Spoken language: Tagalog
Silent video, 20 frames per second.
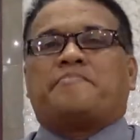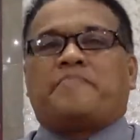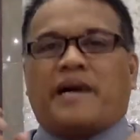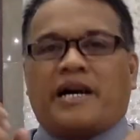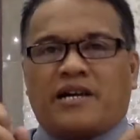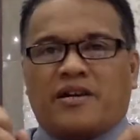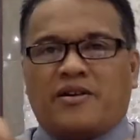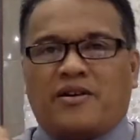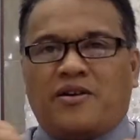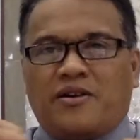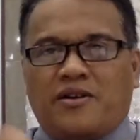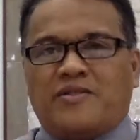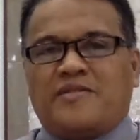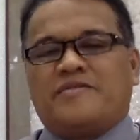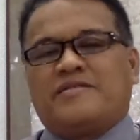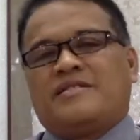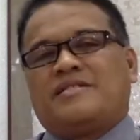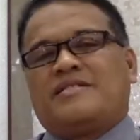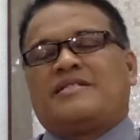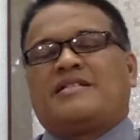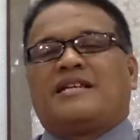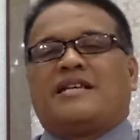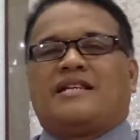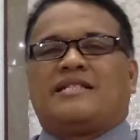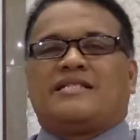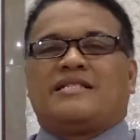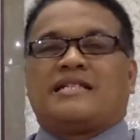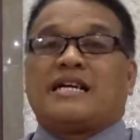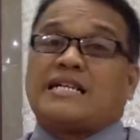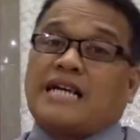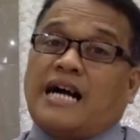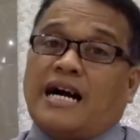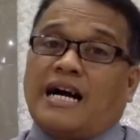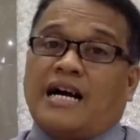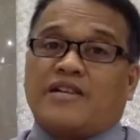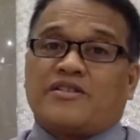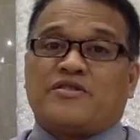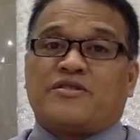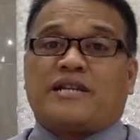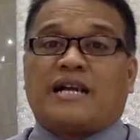pero
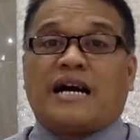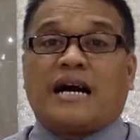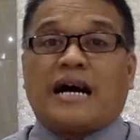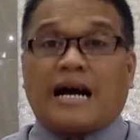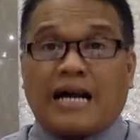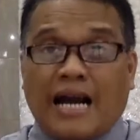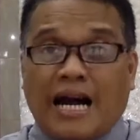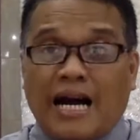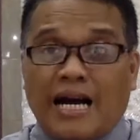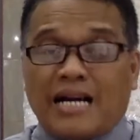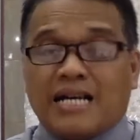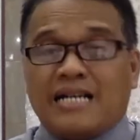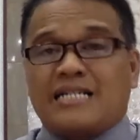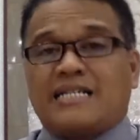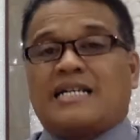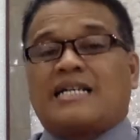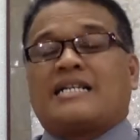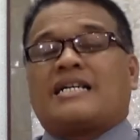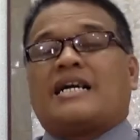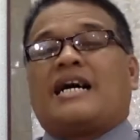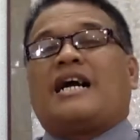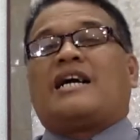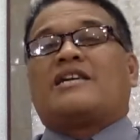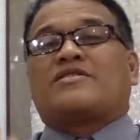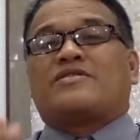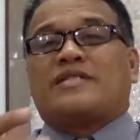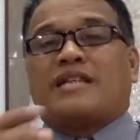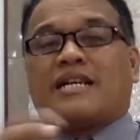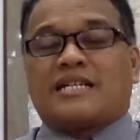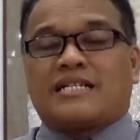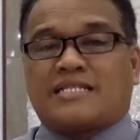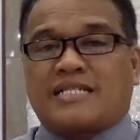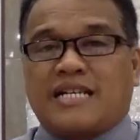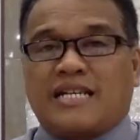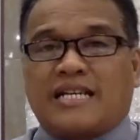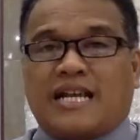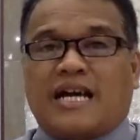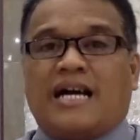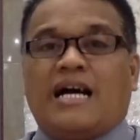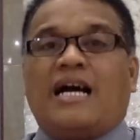nagkakaroon ng crack, nagkakaroon ng
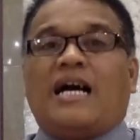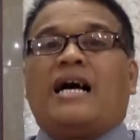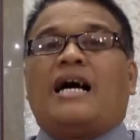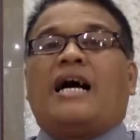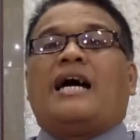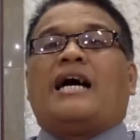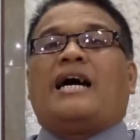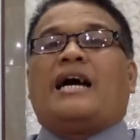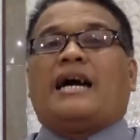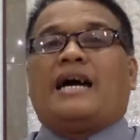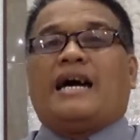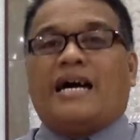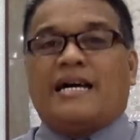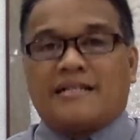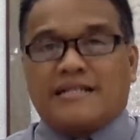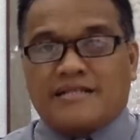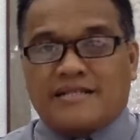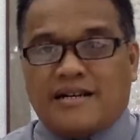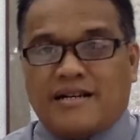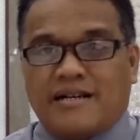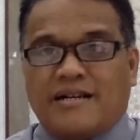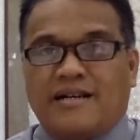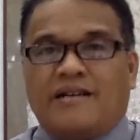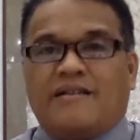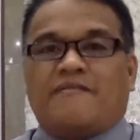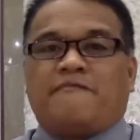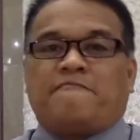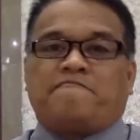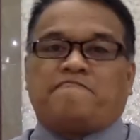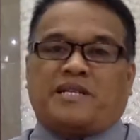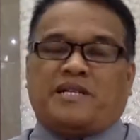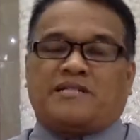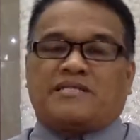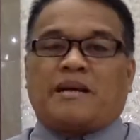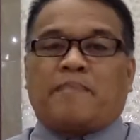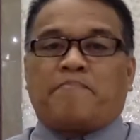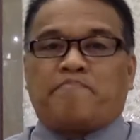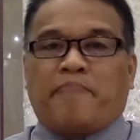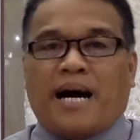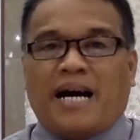sira, and
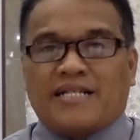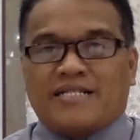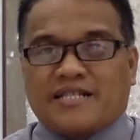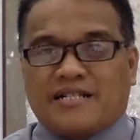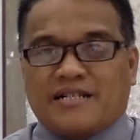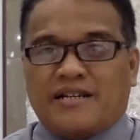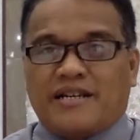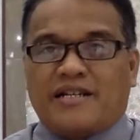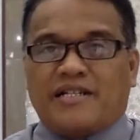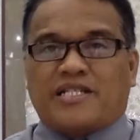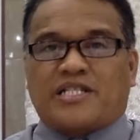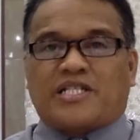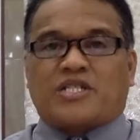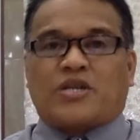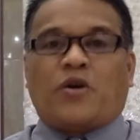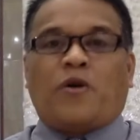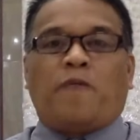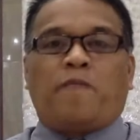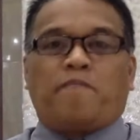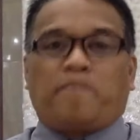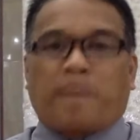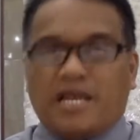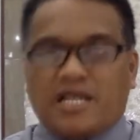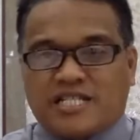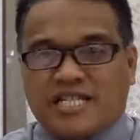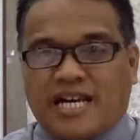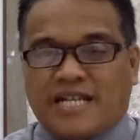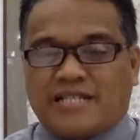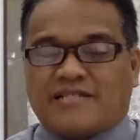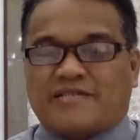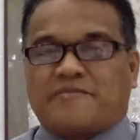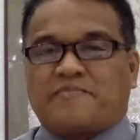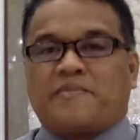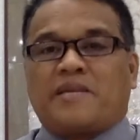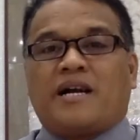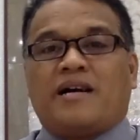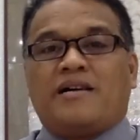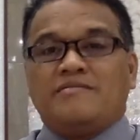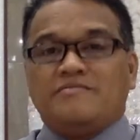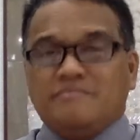the potter is so patient
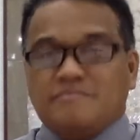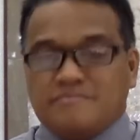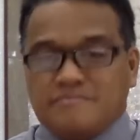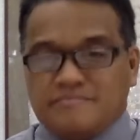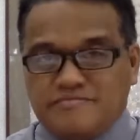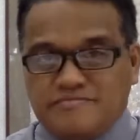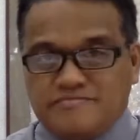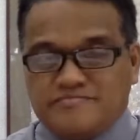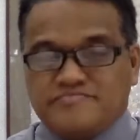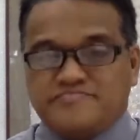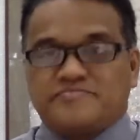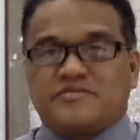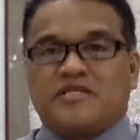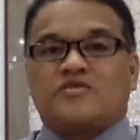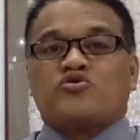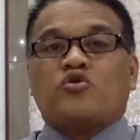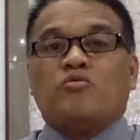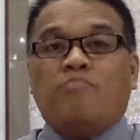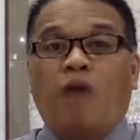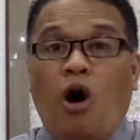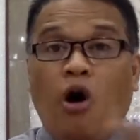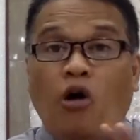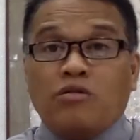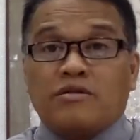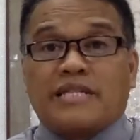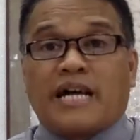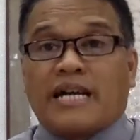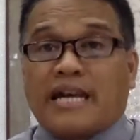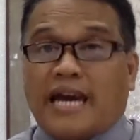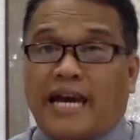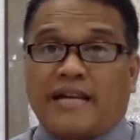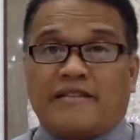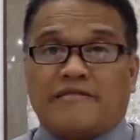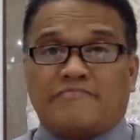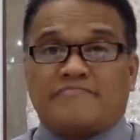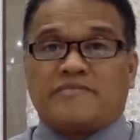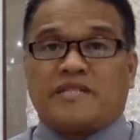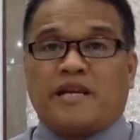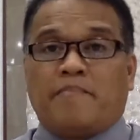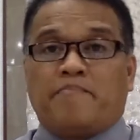to mold
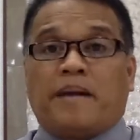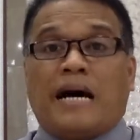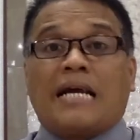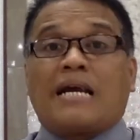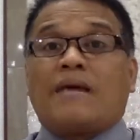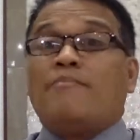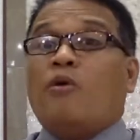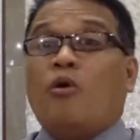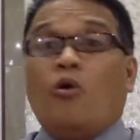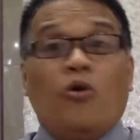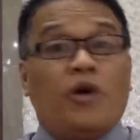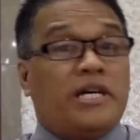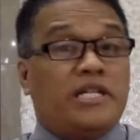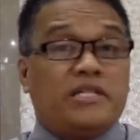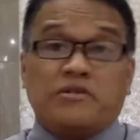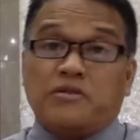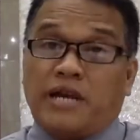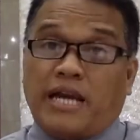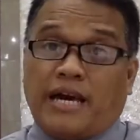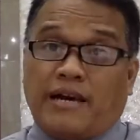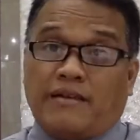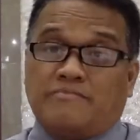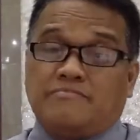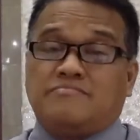again para buuin uli